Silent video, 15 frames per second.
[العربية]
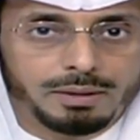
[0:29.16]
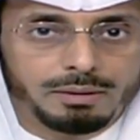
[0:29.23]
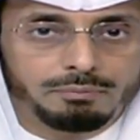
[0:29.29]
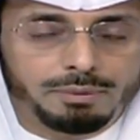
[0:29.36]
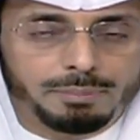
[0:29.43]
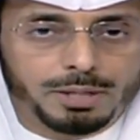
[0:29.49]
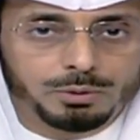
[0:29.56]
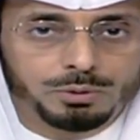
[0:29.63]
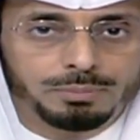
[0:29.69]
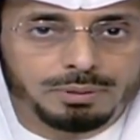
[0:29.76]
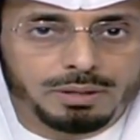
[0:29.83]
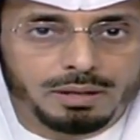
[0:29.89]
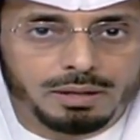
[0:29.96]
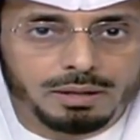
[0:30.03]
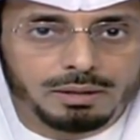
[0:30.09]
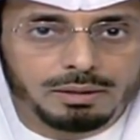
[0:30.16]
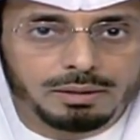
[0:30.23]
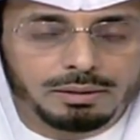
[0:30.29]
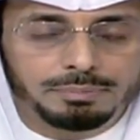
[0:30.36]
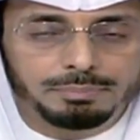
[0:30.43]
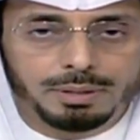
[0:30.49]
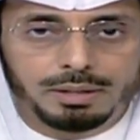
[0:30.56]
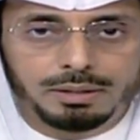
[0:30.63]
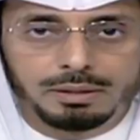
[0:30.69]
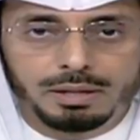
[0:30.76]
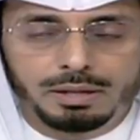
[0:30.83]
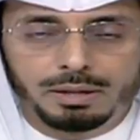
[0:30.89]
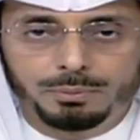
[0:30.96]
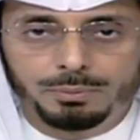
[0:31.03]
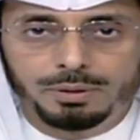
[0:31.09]
فبعضهم قال بأن
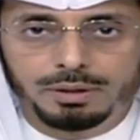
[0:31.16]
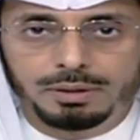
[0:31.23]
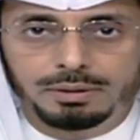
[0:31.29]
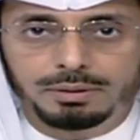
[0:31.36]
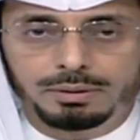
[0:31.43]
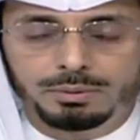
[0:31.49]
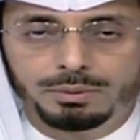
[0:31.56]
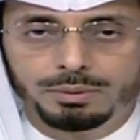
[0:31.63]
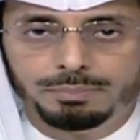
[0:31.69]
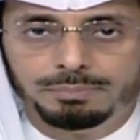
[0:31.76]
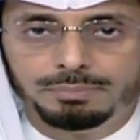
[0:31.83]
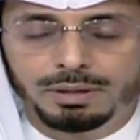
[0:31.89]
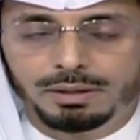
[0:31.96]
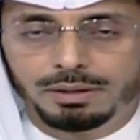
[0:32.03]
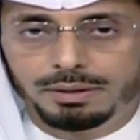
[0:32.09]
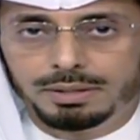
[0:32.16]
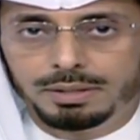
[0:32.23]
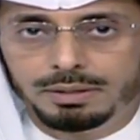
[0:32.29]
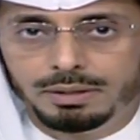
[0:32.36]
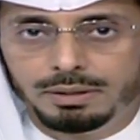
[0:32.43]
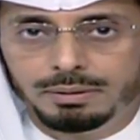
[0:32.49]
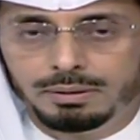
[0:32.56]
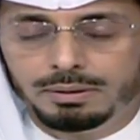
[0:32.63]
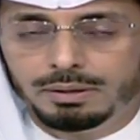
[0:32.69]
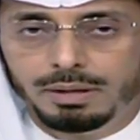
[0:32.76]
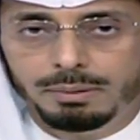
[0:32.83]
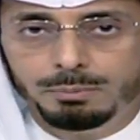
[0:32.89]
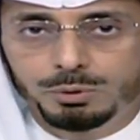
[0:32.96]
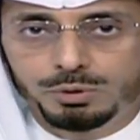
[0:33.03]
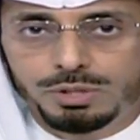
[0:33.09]
هؤلاء هم الذين
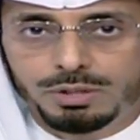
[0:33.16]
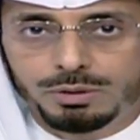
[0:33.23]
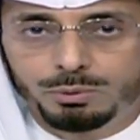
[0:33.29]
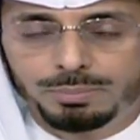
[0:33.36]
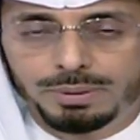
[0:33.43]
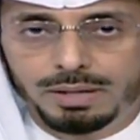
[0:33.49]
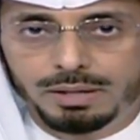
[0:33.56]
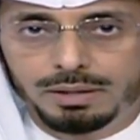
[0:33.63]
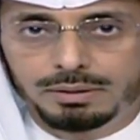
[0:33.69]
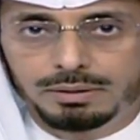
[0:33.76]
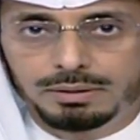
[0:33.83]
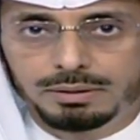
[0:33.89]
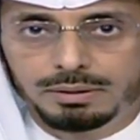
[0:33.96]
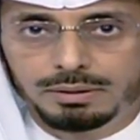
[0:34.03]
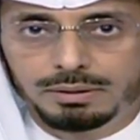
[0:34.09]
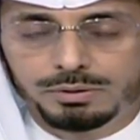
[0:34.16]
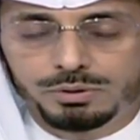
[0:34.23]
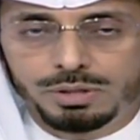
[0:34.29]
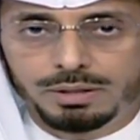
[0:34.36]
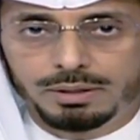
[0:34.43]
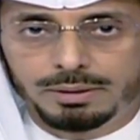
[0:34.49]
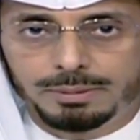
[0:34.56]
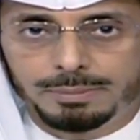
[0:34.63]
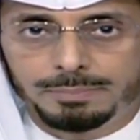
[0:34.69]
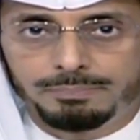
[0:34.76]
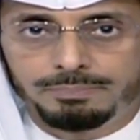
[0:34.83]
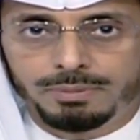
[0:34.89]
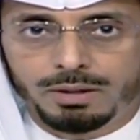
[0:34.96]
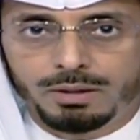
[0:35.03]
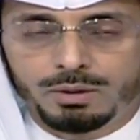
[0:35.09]
لم يشركوا بالله شيئا
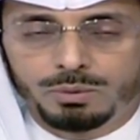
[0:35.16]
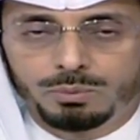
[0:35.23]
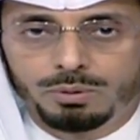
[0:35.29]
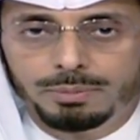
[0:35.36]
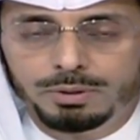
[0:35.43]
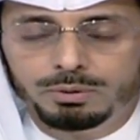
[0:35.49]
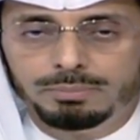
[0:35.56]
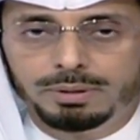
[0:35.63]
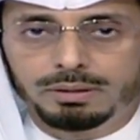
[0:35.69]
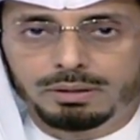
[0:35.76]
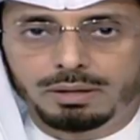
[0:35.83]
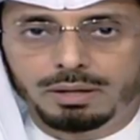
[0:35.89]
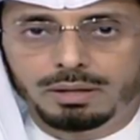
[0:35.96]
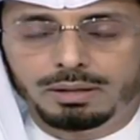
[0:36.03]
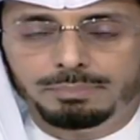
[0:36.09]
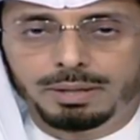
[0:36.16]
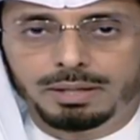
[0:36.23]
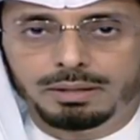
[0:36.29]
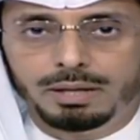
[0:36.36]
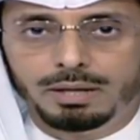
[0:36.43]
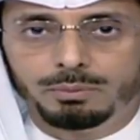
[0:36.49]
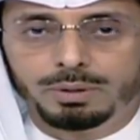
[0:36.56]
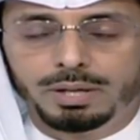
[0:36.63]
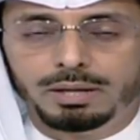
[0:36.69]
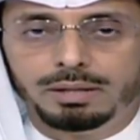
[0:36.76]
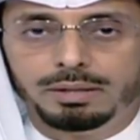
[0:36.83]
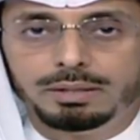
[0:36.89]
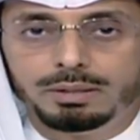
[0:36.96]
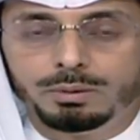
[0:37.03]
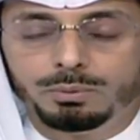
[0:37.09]
ومنهم من قال بأن هؤلاء
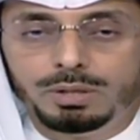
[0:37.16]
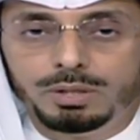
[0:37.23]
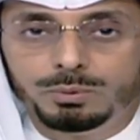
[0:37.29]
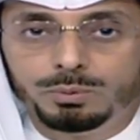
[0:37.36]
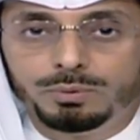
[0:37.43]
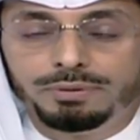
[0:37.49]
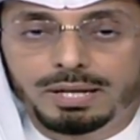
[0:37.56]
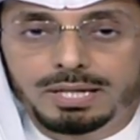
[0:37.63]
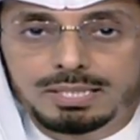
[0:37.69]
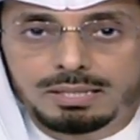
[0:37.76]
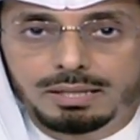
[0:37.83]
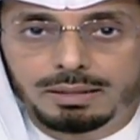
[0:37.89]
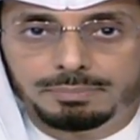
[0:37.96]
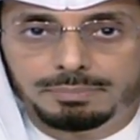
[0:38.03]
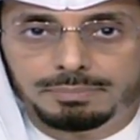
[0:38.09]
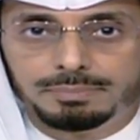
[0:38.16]
الذين ولدوا في الإسلام